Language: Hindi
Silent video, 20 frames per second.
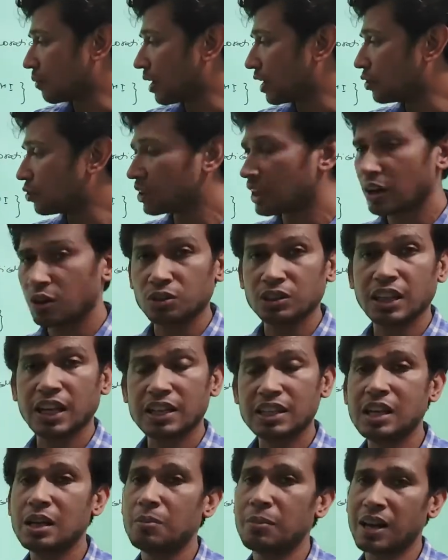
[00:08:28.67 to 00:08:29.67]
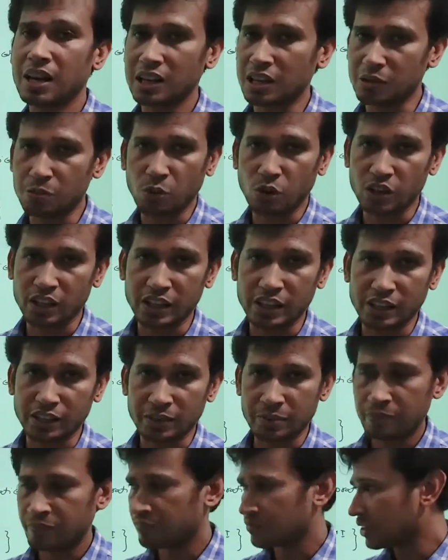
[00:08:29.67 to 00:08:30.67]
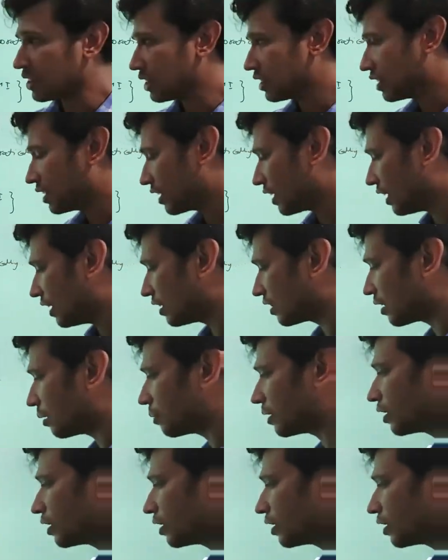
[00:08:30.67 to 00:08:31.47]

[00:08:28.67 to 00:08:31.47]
वैल्यू क्या होता है ये हमारे लिए इंपॉर्टेंट है ठीक है इतना